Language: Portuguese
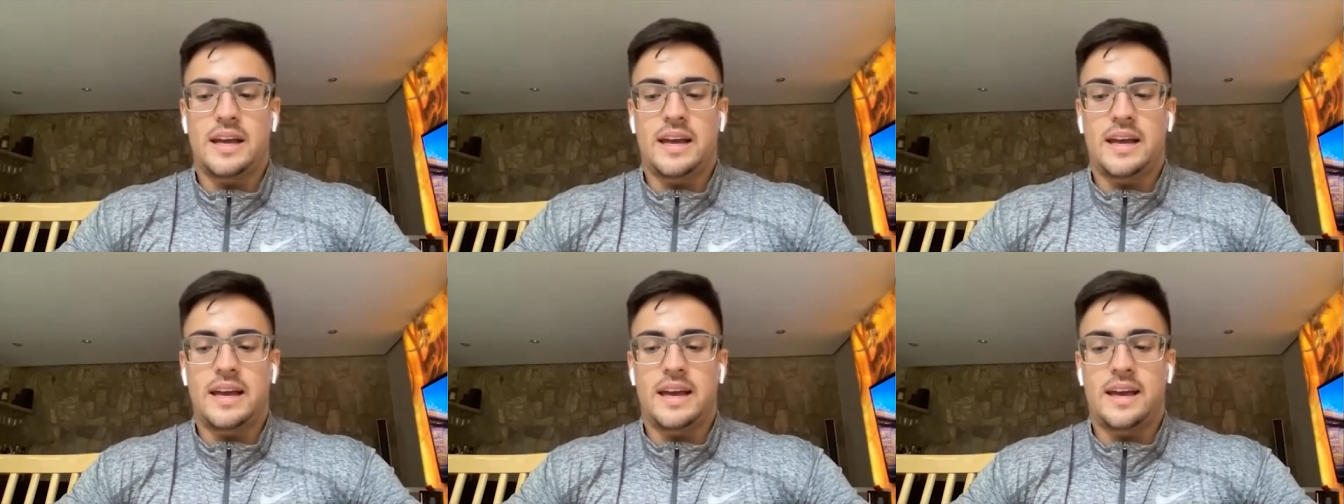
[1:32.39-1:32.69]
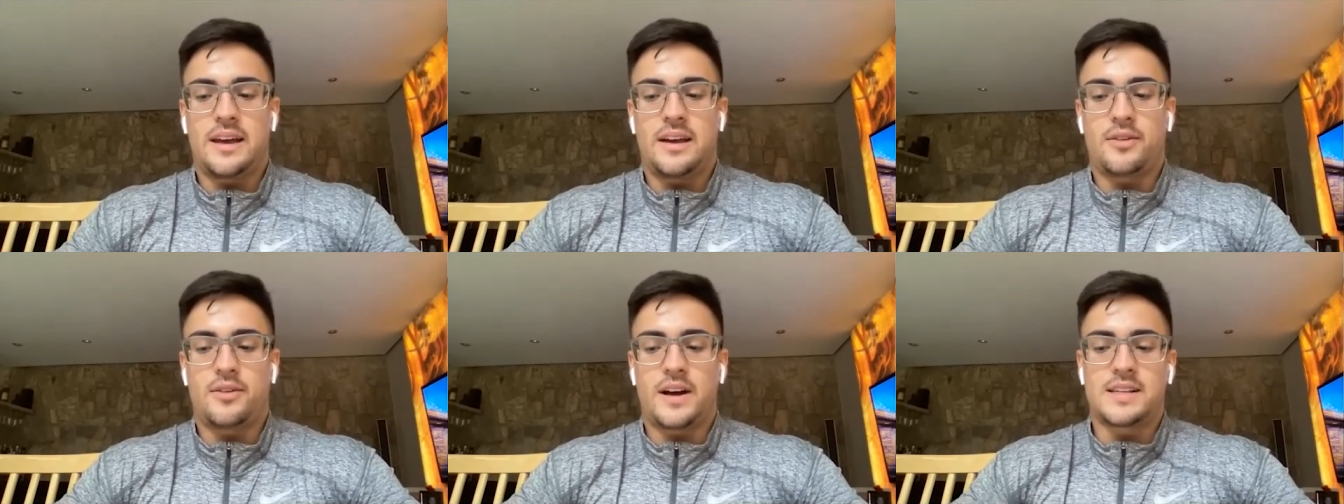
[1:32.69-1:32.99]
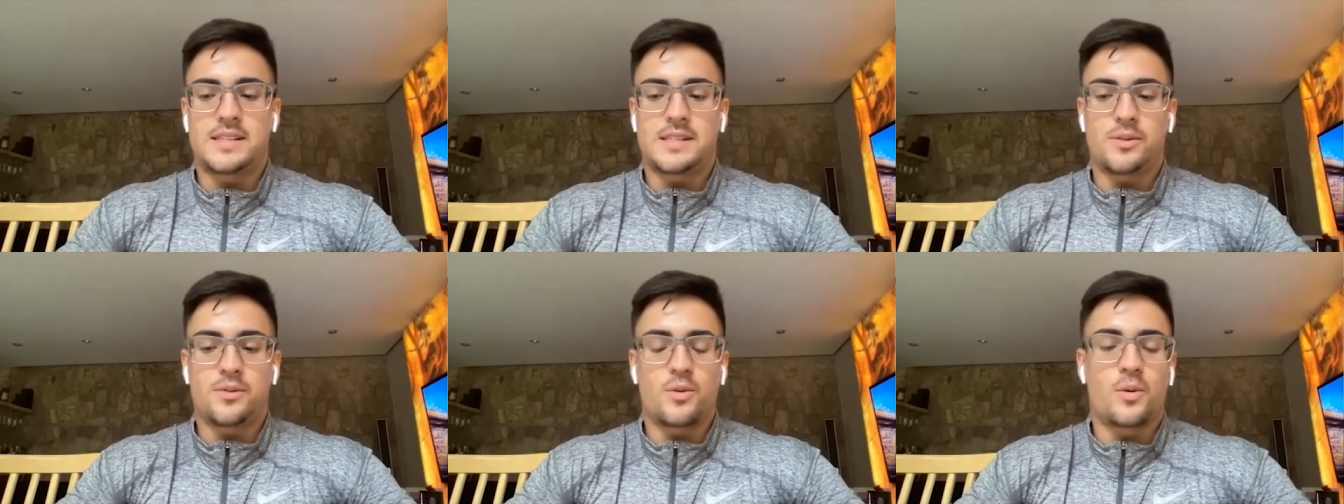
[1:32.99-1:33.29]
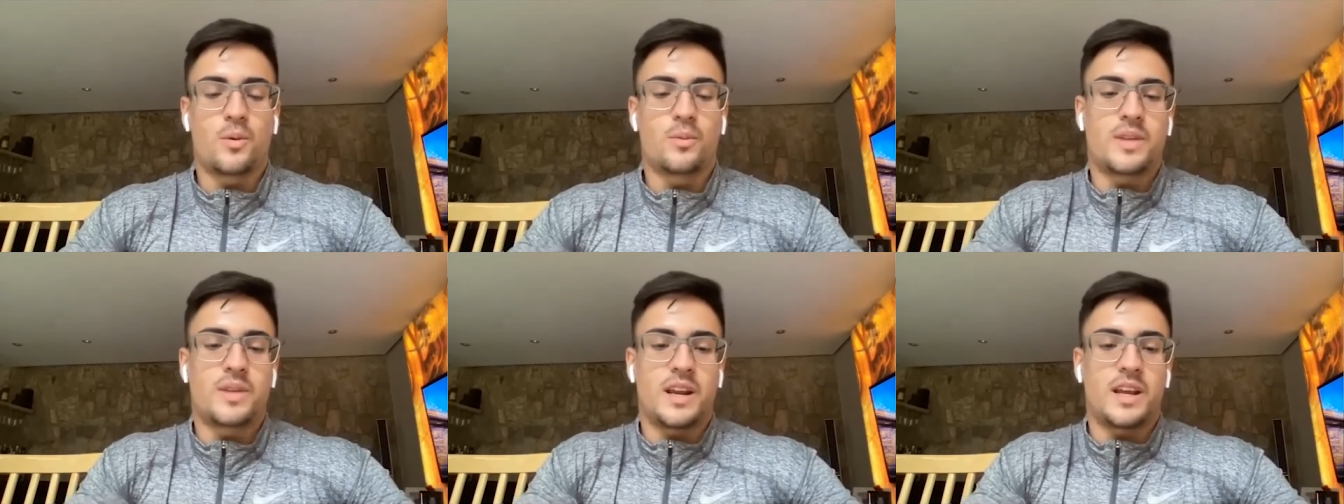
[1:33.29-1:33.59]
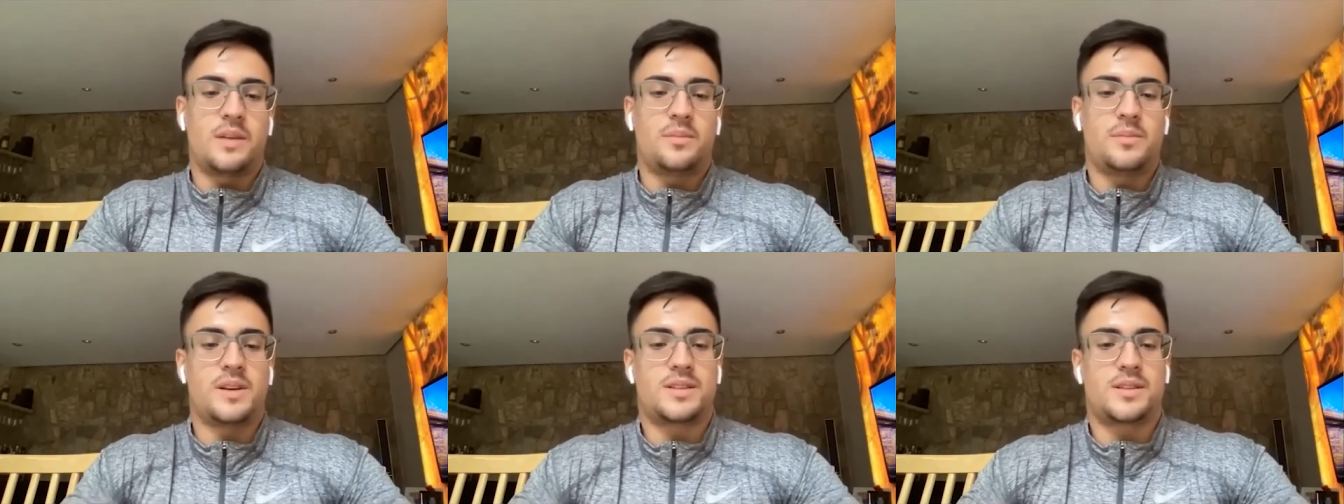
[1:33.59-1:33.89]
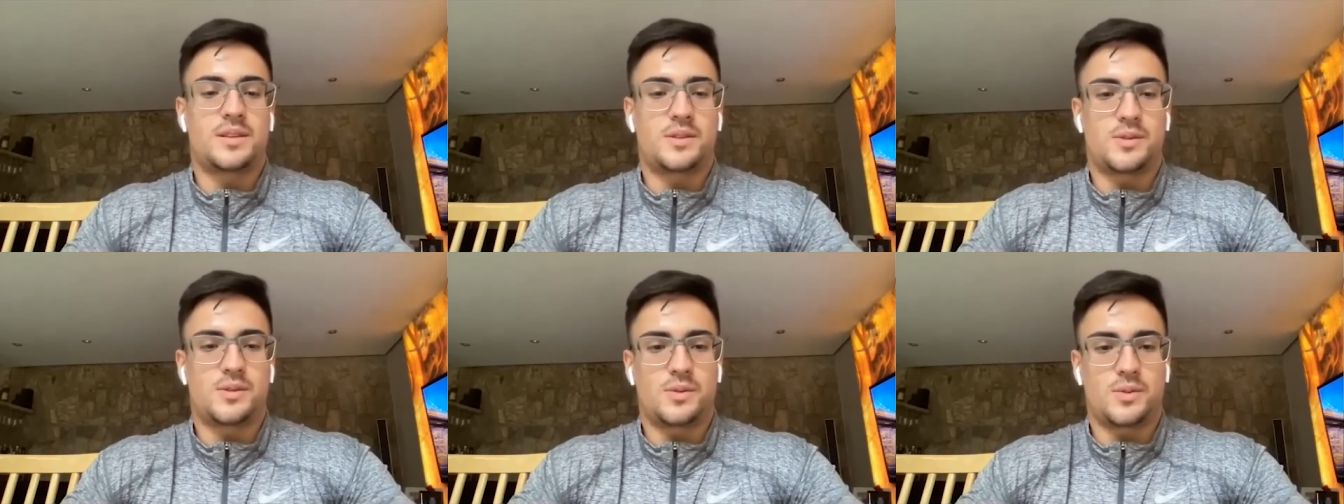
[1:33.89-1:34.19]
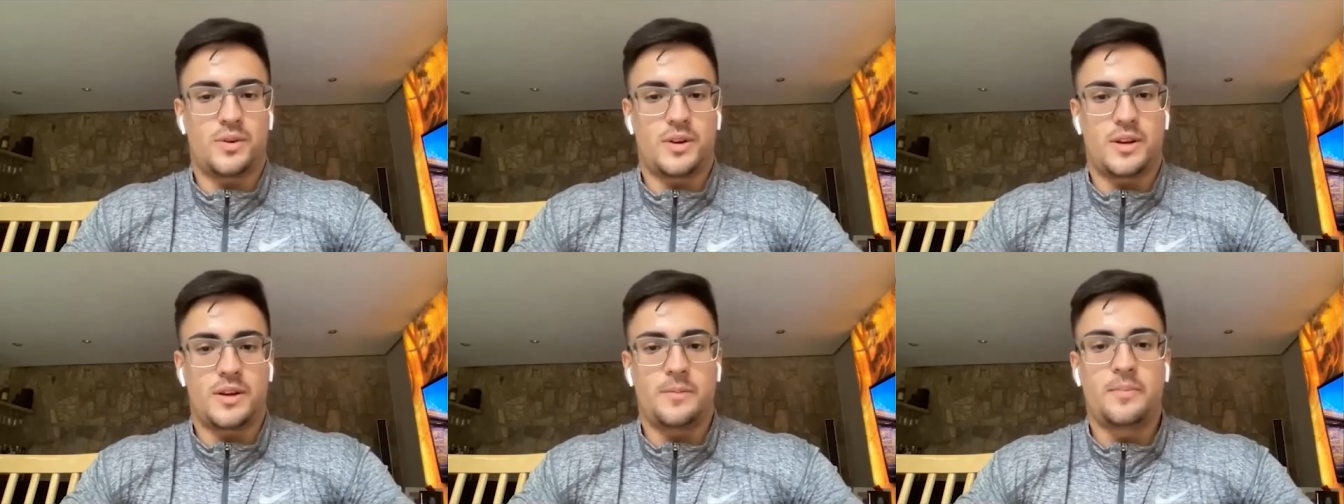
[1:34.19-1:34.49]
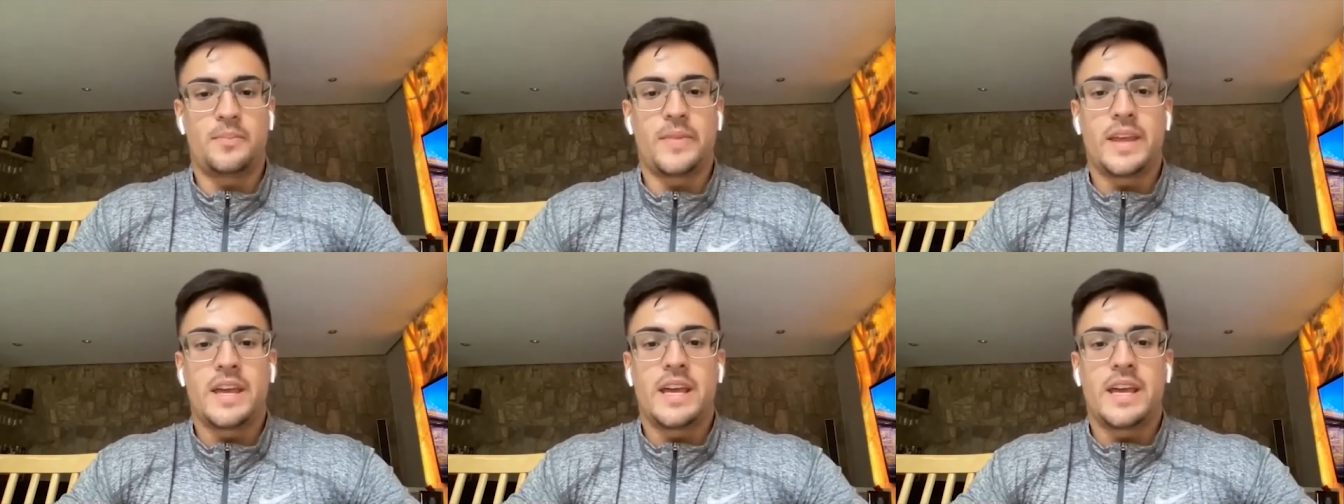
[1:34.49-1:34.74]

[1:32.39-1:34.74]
É, assim, eu encontrei a minha assessora,